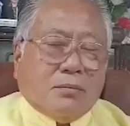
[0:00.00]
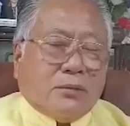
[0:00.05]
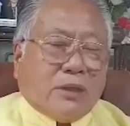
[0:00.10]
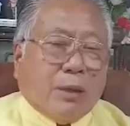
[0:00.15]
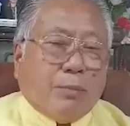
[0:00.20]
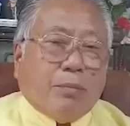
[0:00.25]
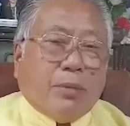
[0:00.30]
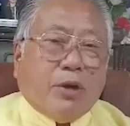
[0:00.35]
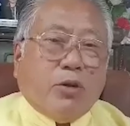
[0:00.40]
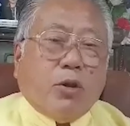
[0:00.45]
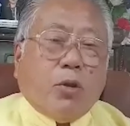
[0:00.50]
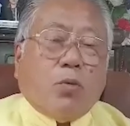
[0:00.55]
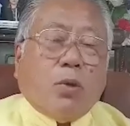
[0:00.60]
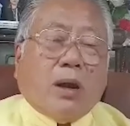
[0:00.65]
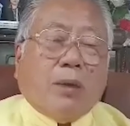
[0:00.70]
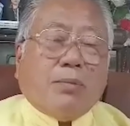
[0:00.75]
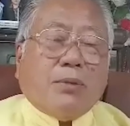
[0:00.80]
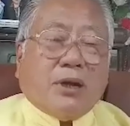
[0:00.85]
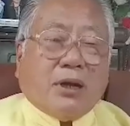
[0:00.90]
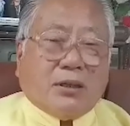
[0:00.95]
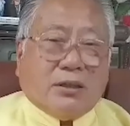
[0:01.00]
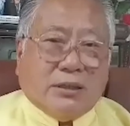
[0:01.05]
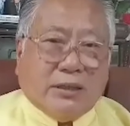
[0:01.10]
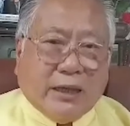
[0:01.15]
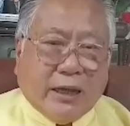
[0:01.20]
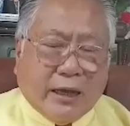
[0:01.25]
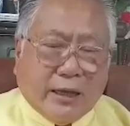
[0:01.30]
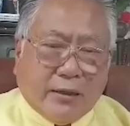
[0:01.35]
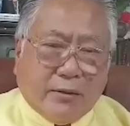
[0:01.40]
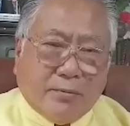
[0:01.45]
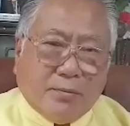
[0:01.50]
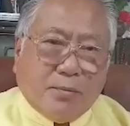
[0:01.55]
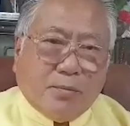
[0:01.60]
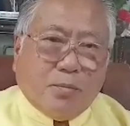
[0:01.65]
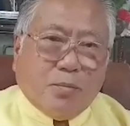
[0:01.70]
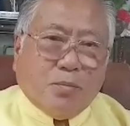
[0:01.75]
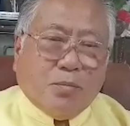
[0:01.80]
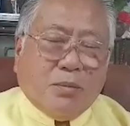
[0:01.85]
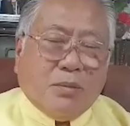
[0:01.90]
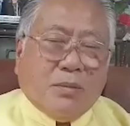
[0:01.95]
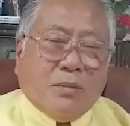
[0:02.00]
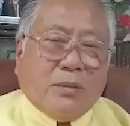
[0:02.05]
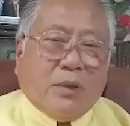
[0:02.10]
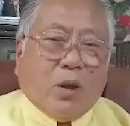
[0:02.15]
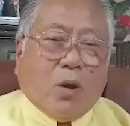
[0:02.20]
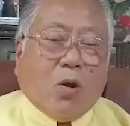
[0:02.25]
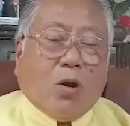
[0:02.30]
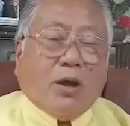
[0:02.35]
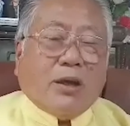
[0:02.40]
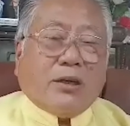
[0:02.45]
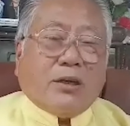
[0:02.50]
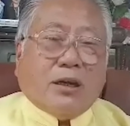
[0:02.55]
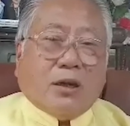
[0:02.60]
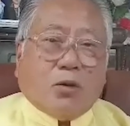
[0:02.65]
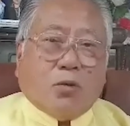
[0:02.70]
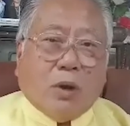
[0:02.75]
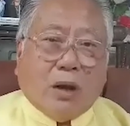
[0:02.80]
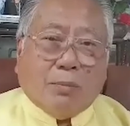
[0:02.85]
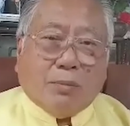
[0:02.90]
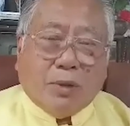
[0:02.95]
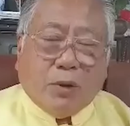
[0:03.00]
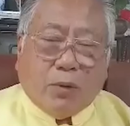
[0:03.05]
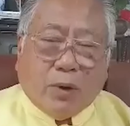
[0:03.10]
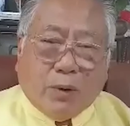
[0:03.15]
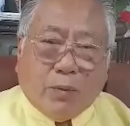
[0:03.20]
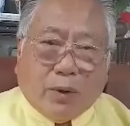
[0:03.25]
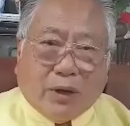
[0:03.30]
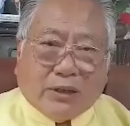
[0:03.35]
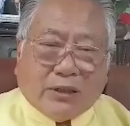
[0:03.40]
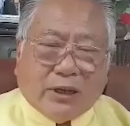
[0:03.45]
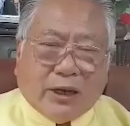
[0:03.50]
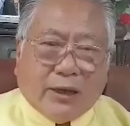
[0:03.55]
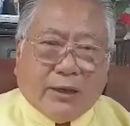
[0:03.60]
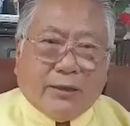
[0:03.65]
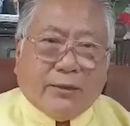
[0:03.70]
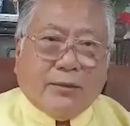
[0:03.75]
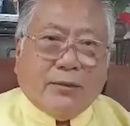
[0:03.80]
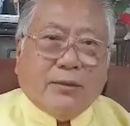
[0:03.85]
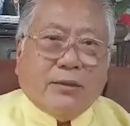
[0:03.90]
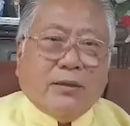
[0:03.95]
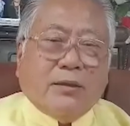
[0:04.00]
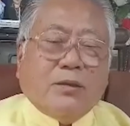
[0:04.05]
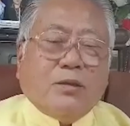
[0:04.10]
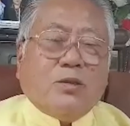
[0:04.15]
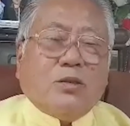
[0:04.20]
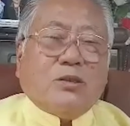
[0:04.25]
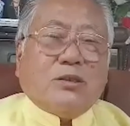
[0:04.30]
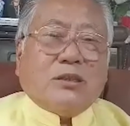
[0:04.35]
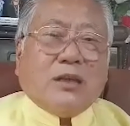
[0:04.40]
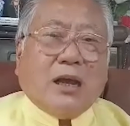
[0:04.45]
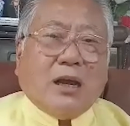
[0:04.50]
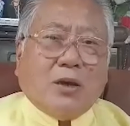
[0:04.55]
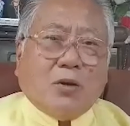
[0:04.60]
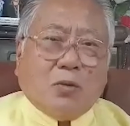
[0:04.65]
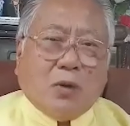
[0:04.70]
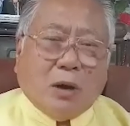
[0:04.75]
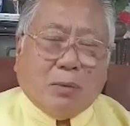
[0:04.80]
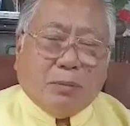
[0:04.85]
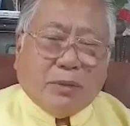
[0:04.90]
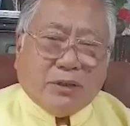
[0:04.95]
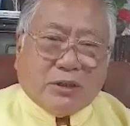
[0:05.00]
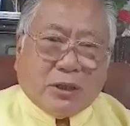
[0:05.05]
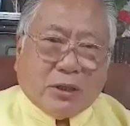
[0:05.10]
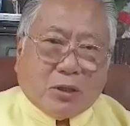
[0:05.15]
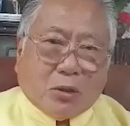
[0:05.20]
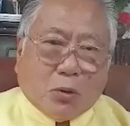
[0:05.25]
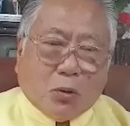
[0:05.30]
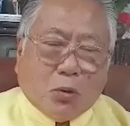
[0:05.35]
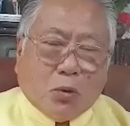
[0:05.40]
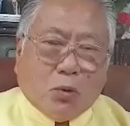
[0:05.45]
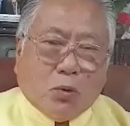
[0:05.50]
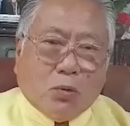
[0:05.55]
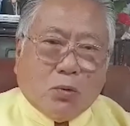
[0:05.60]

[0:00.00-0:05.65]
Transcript: เต็มไปด้วยความขัดแย้ง ก่อให้เกิดความไม่ไว้วางใจ สร้างความเป็นศัตรู